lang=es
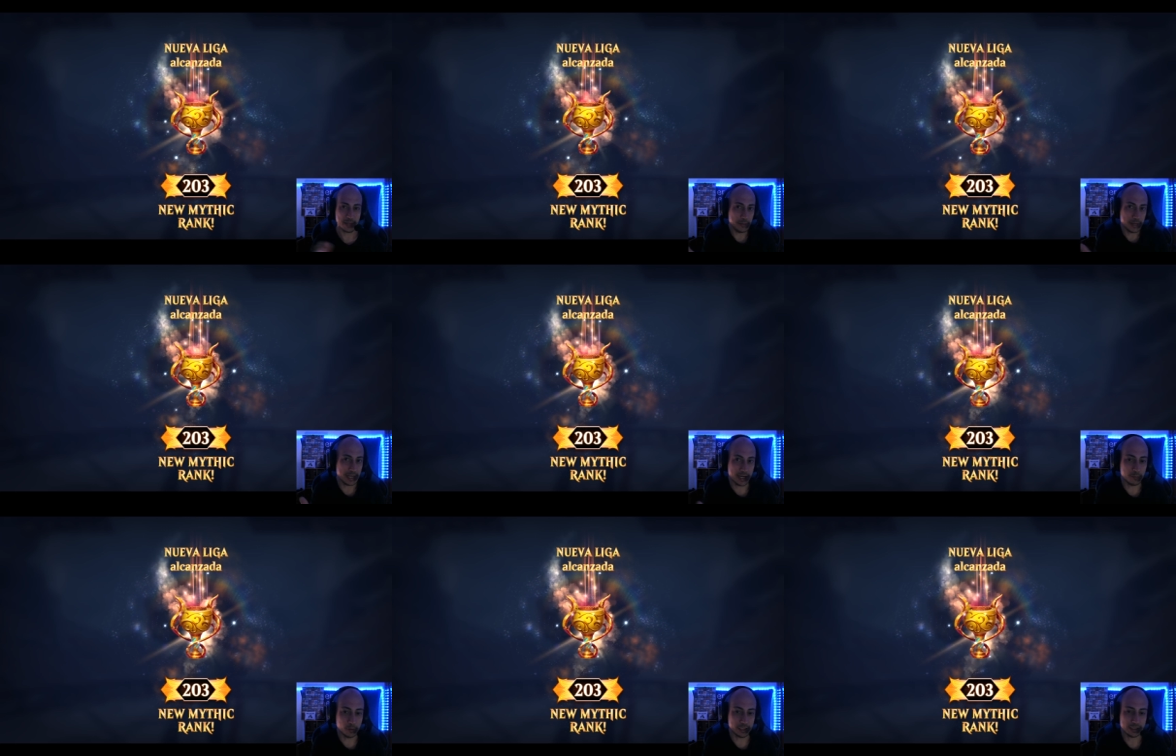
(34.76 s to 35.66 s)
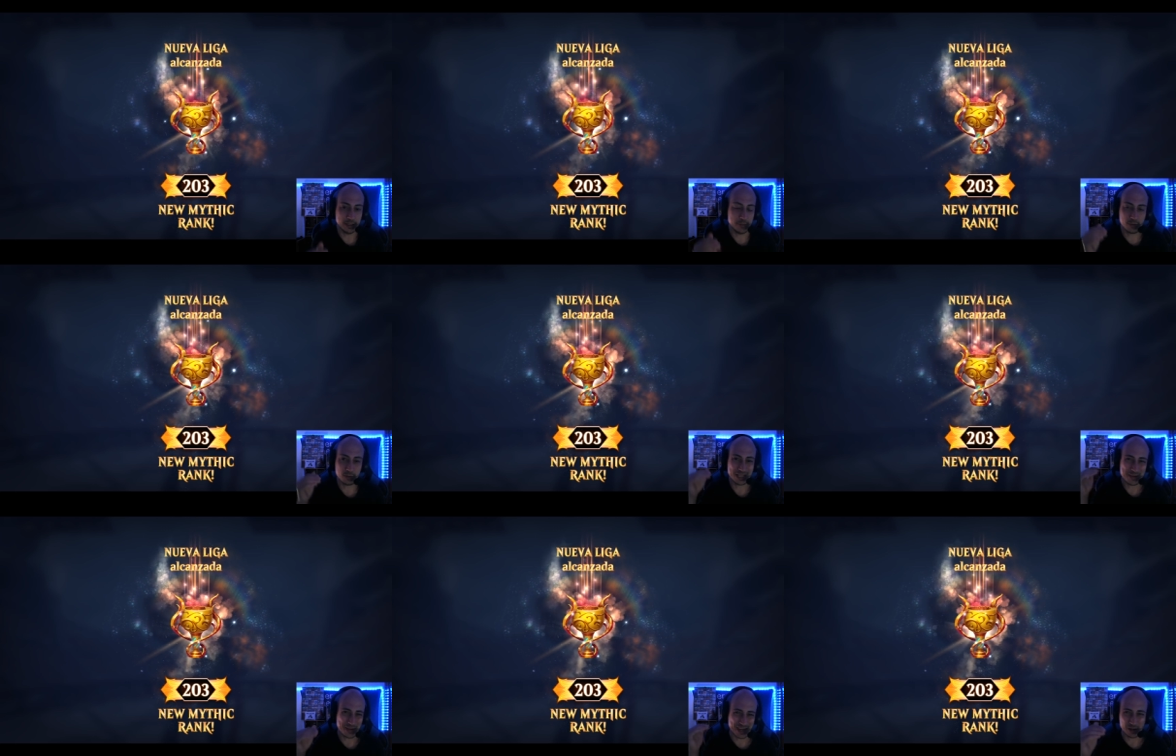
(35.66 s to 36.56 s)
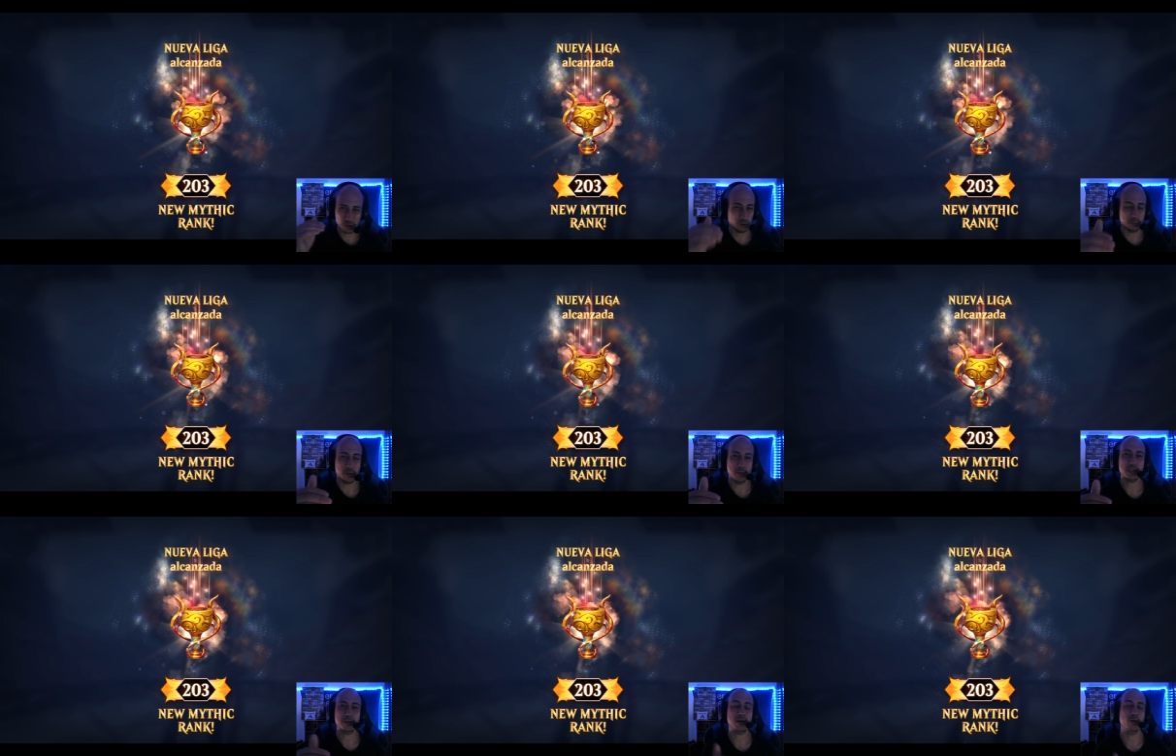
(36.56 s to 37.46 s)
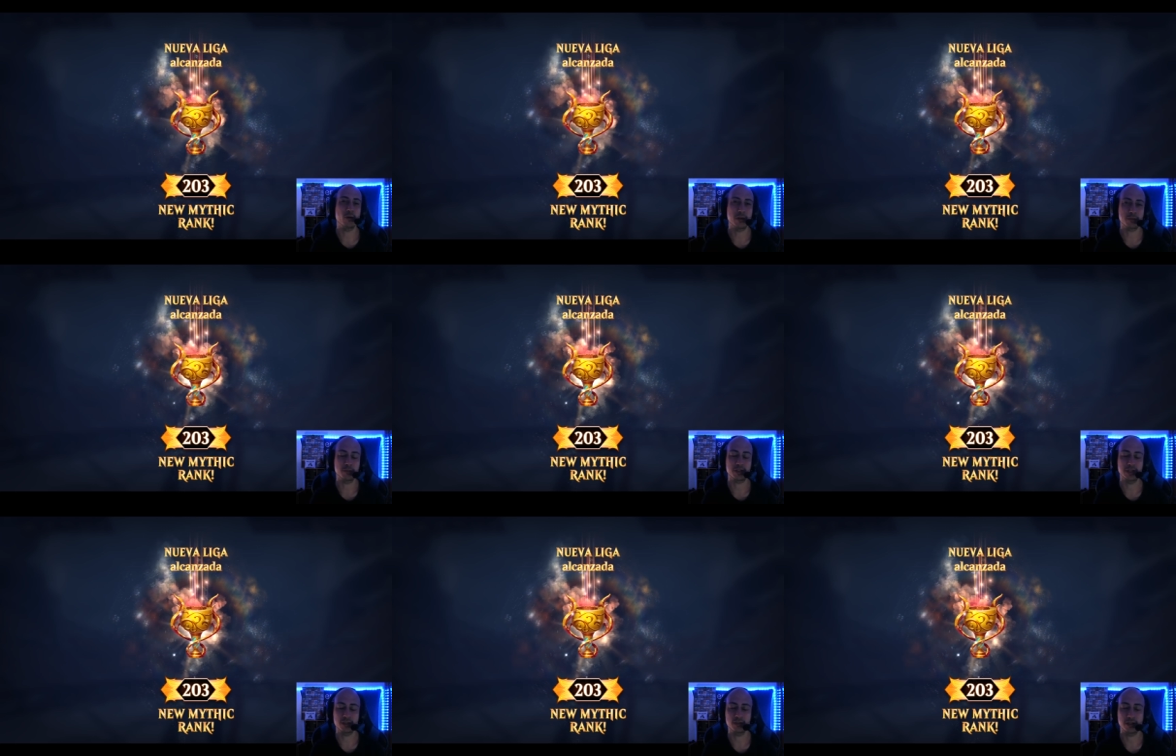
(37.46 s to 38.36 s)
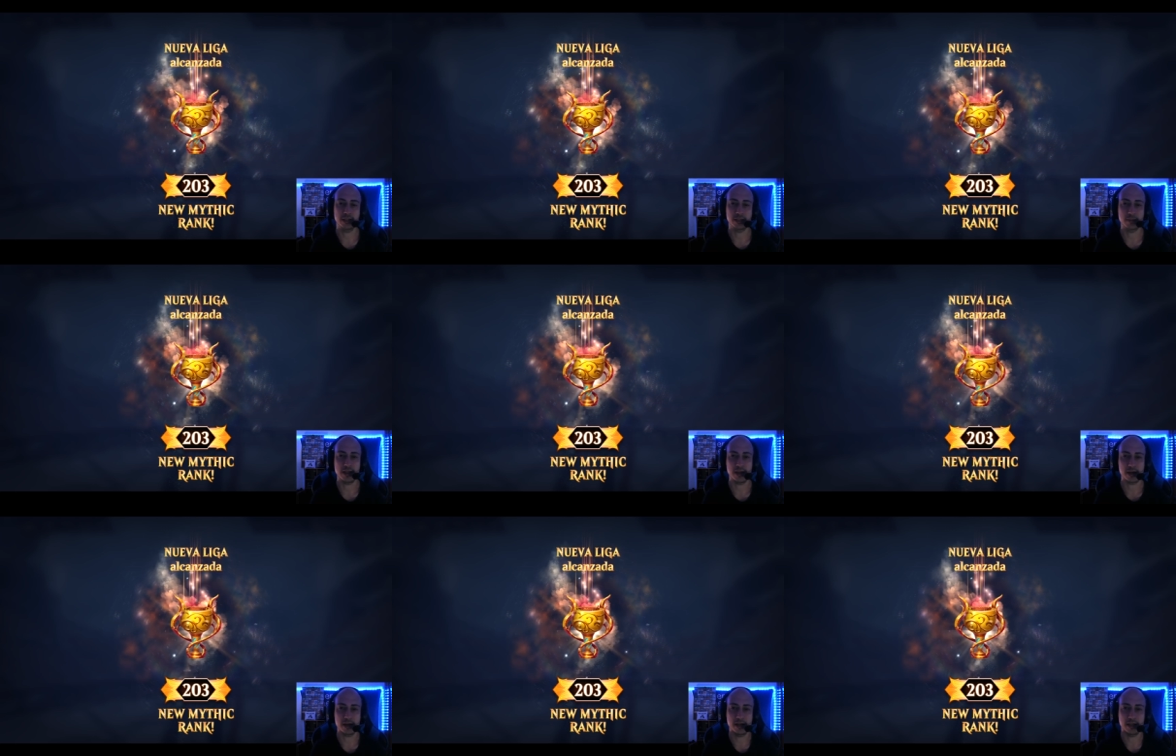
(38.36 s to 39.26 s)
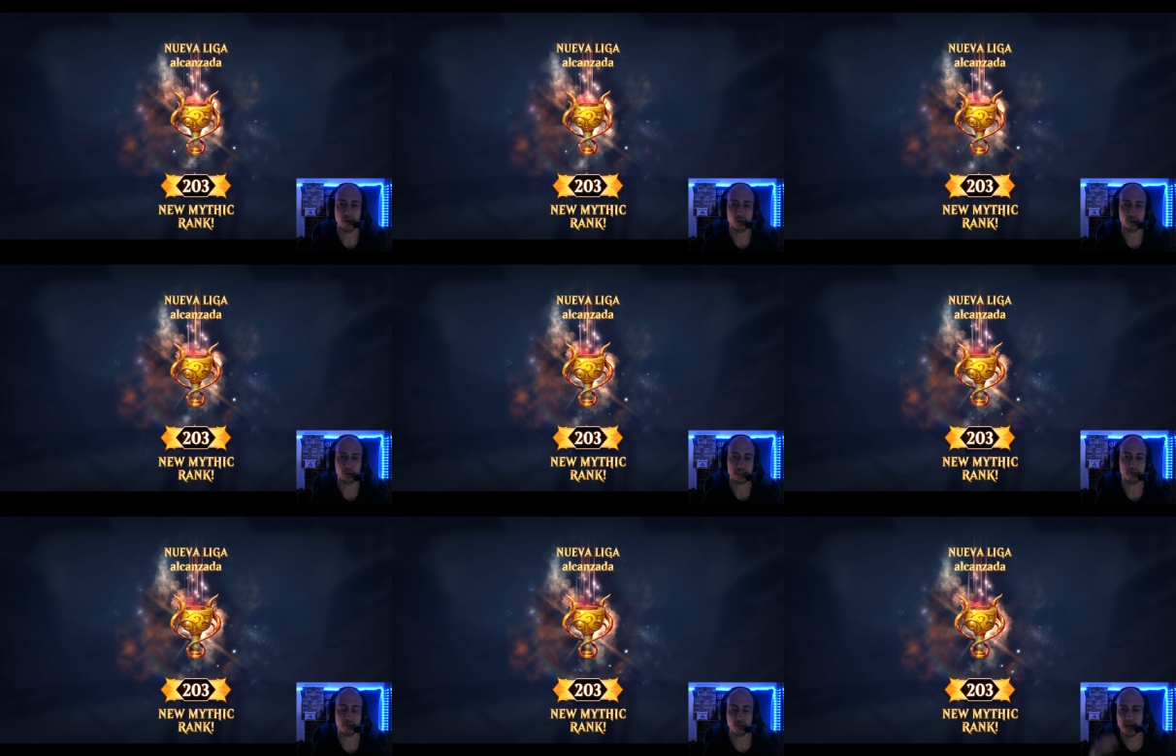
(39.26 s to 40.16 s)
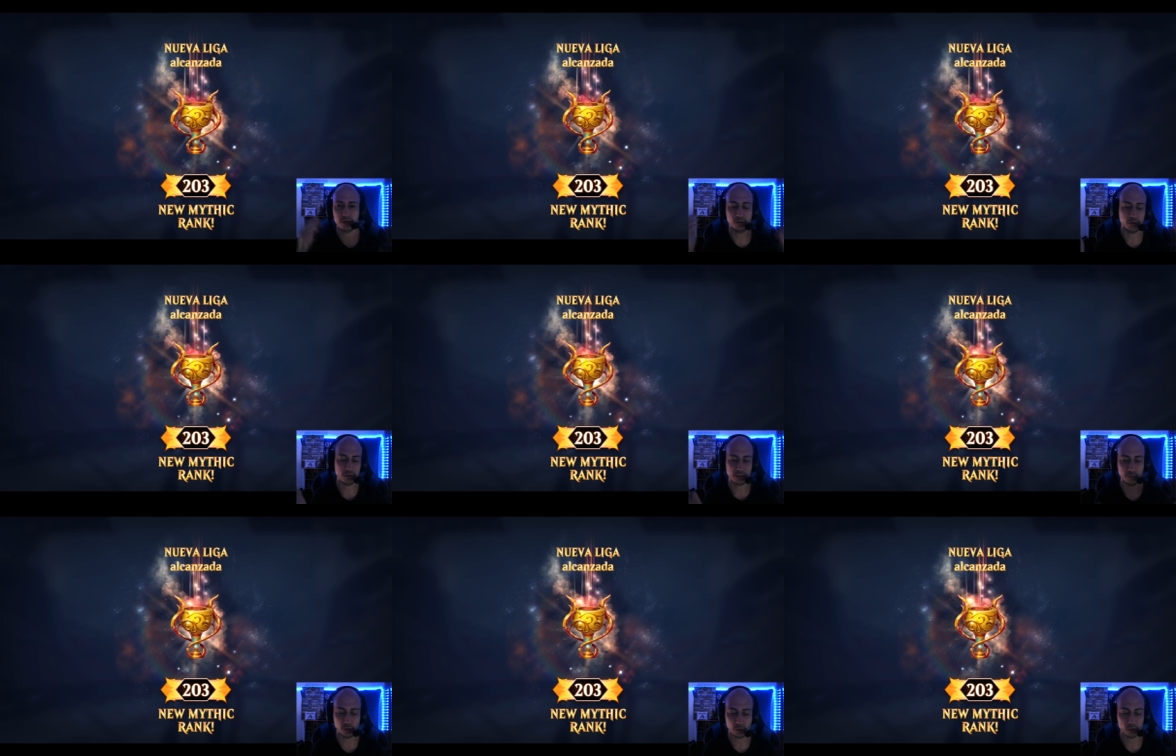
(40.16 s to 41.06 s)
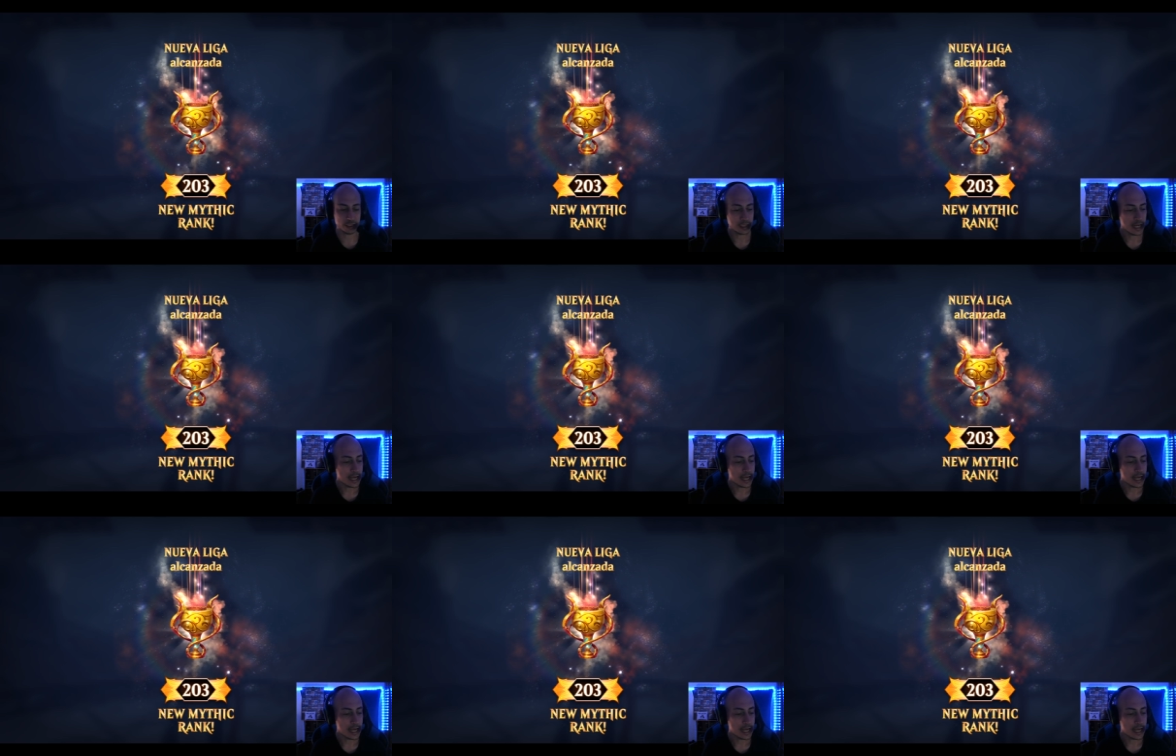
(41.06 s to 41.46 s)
que iba a llegar porque es que el mazo está mega roto, pero vamos a hablar luego después de eso, del tema de rally, de lo roto que está el formato y todo este tipo de cosas.